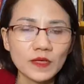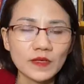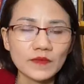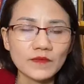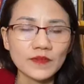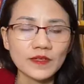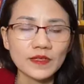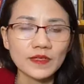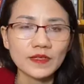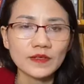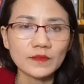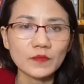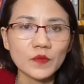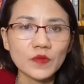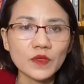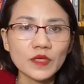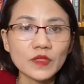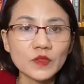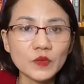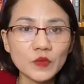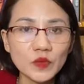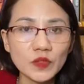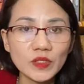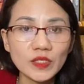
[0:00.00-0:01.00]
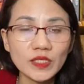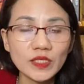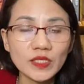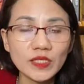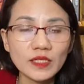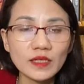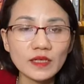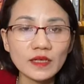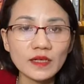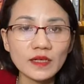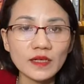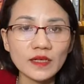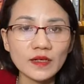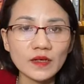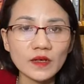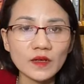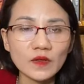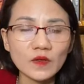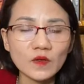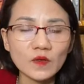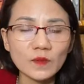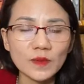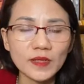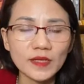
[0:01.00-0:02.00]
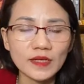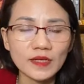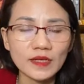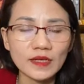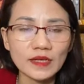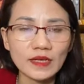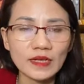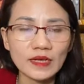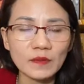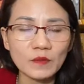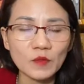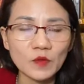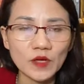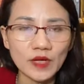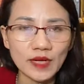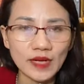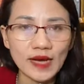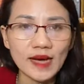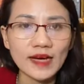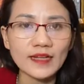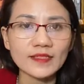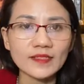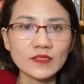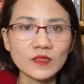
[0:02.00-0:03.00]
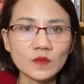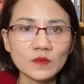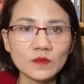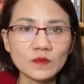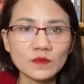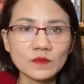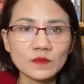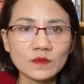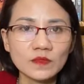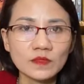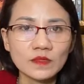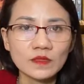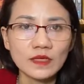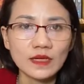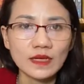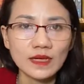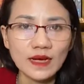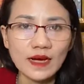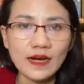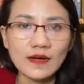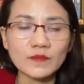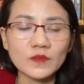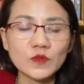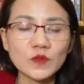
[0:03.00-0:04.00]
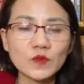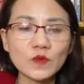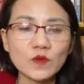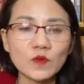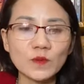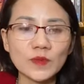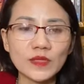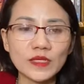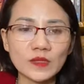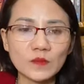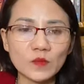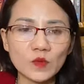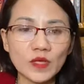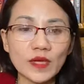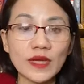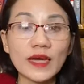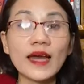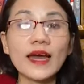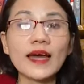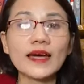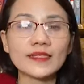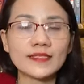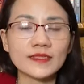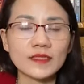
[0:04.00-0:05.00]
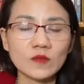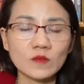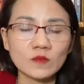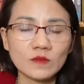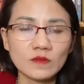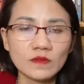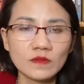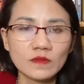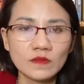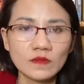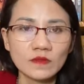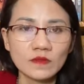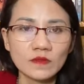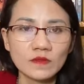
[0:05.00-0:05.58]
bởi vì mỗi cái suy nghĩ cái lời nói của mình là một cái hạt giống cái cảm xúc của mình là một cái hạt giống